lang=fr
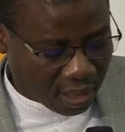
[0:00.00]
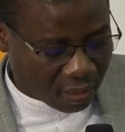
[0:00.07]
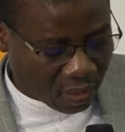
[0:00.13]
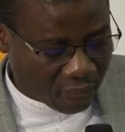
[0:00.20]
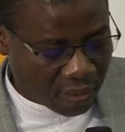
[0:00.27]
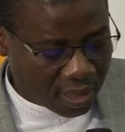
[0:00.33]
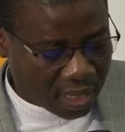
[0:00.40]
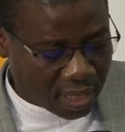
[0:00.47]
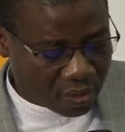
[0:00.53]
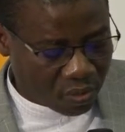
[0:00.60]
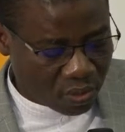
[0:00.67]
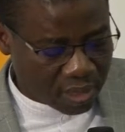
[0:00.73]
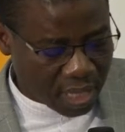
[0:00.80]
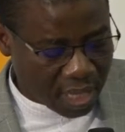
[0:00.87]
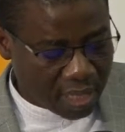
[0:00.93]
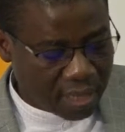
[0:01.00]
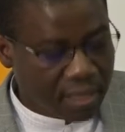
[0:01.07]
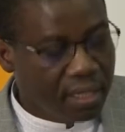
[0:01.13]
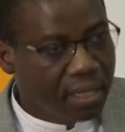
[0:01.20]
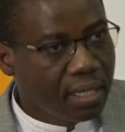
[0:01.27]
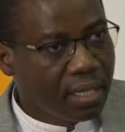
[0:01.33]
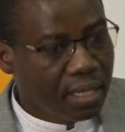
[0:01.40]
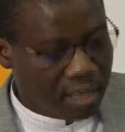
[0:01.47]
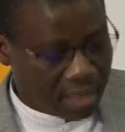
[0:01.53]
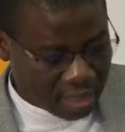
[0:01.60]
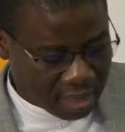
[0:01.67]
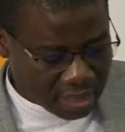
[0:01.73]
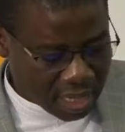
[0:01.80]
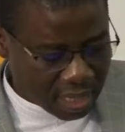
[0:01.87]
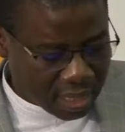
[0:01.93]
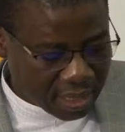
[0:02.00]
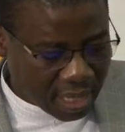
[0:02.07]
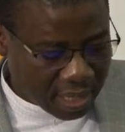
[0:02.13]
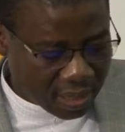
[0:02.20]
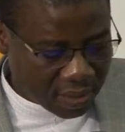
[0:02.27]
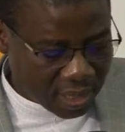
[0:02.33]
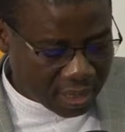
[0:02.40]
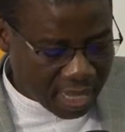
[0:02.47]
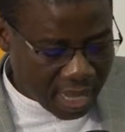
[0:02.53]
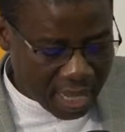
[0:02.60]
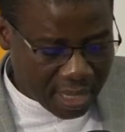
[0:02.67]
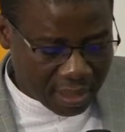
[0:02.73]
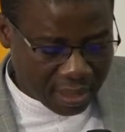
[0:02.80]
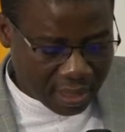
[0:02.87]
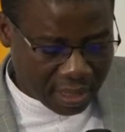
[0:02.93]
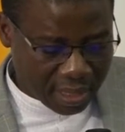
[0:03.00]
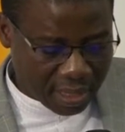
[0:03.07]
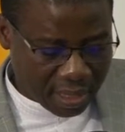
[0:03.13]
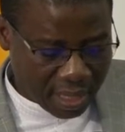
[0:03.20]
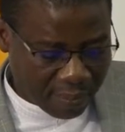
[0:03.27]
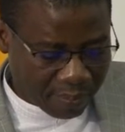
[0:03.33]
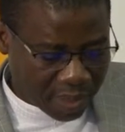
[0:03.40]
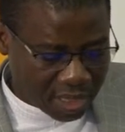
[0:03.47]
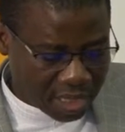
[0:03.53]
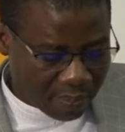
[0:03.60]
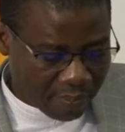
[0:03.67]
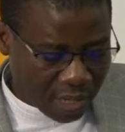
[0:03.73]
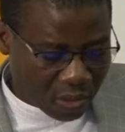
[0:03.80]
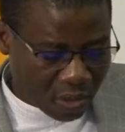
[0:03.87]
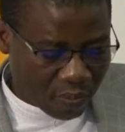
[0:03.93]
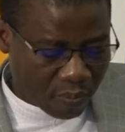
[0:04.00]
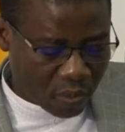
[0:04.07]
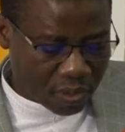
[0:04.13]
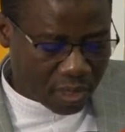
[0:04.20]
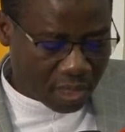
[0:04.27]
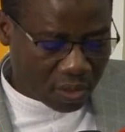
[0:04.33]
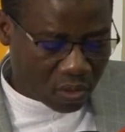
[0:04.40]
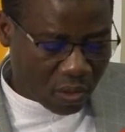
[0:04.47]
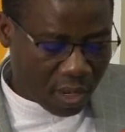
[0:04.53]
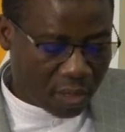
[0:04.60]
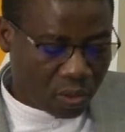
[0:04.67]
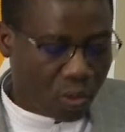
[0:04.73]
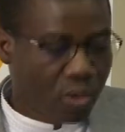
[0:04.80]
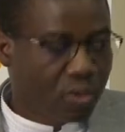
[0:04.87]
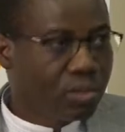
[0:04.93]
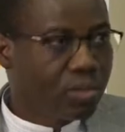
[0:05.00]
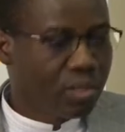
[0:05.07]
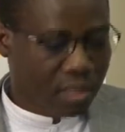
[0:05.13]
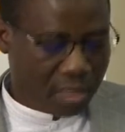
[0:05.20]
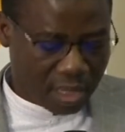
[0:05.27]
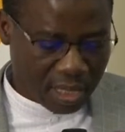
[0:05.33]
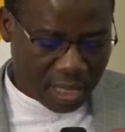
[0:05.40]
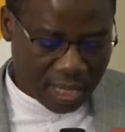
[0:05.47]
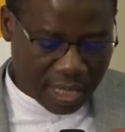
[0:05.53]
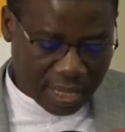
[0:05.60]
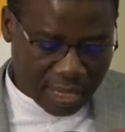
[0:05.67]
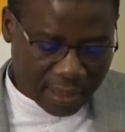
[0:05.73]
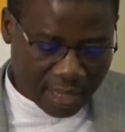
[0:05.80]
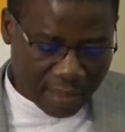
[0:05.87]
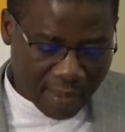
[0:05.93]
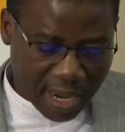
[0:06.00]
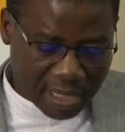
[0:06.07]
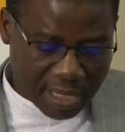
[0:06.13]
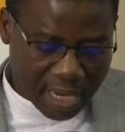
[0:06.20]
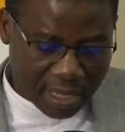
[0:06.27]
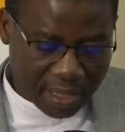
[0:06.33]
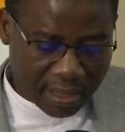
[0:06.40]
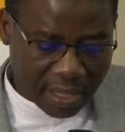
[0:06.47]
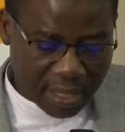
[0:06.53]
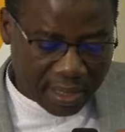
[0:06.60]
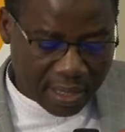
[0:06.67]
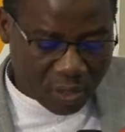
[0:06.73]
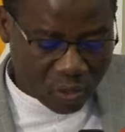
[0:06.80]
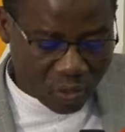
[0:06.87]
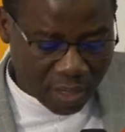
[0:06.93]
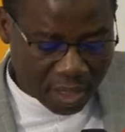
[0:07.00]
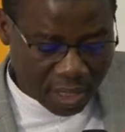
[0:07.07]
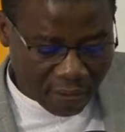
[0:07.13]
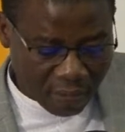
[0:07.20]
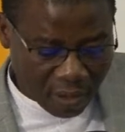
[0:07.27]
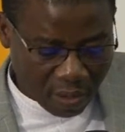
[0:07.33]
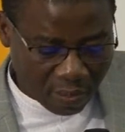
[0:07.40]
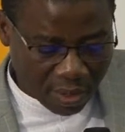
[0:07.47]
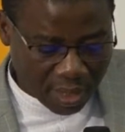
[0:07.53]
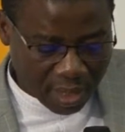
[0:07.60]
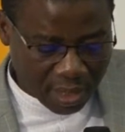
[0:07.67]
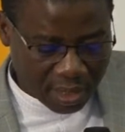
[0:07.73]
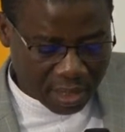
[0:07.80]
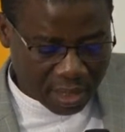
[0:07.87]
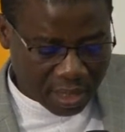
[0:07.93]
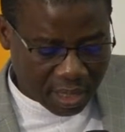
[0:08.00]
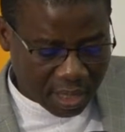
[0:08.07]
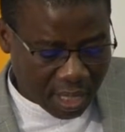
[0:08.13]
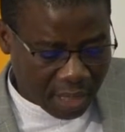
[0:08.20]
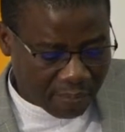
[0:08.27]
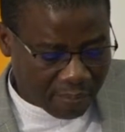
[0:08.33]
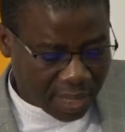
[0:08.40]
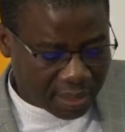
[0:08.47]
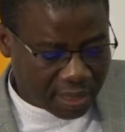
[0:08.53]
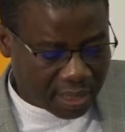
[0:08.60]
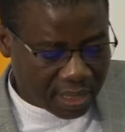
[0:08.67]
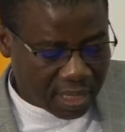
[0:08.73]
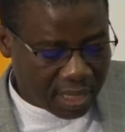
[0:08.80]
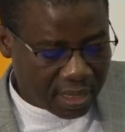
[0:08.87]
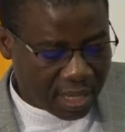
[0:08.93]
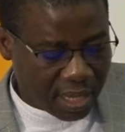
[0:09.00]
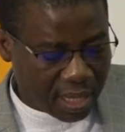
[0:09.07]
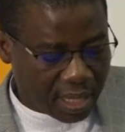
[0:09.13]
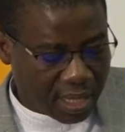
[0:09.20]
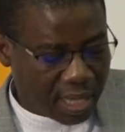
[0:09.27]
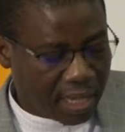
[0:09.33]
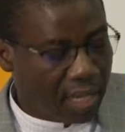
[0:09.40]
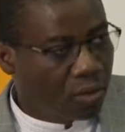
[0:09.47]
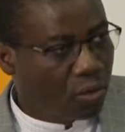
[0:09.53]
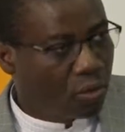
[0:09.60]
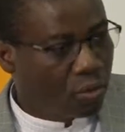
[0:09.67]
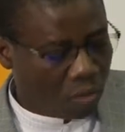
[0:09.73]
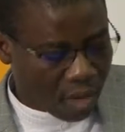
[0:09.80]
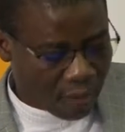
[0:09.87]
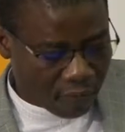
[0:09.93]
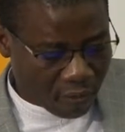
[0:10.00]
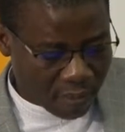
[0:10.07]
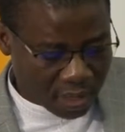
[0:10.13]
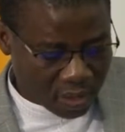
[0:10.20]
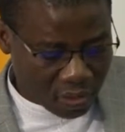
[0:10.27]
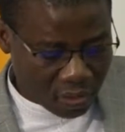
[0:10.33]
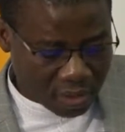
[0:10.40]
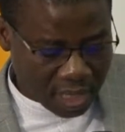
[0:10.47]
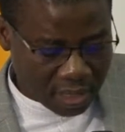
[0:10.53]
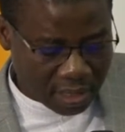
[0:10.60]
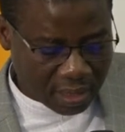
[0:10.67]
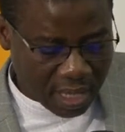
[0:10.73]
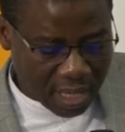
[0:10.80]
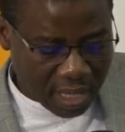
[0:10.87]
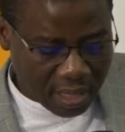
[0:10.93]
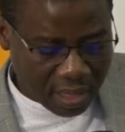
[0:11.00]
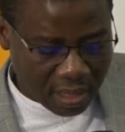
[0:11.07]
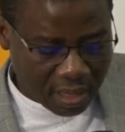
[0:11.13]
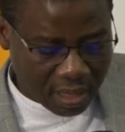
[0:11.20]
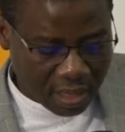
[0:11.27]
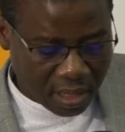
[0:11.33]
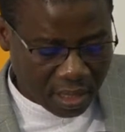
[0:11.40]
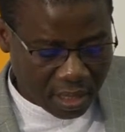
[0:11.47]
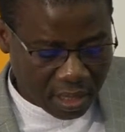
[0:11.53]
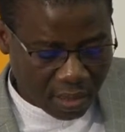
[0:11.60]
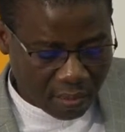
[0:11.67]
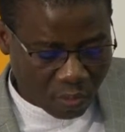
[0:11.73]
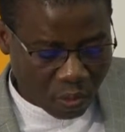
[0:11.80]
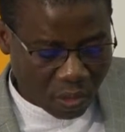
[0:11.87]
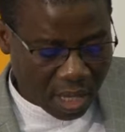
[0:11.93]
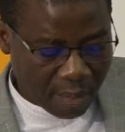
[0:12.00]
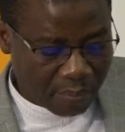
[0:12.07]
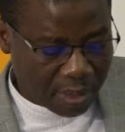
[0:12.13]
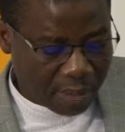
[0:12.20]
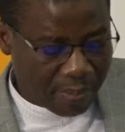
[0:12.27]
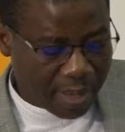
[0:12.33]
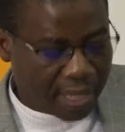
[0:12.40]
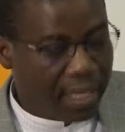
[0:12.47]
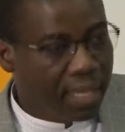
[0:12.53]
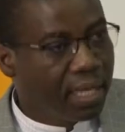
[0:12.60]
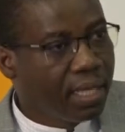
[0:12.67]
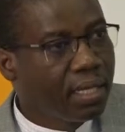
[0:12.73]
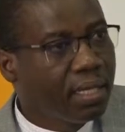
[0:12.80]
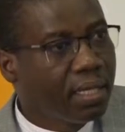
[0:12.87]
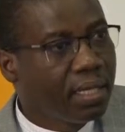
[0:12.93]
reviendra sur ça, sans aller dans les détails, les principales composantes sont entre autres la démarche qualité des soins développés et pratiqués dans 43 formations sanitaires pour les préparer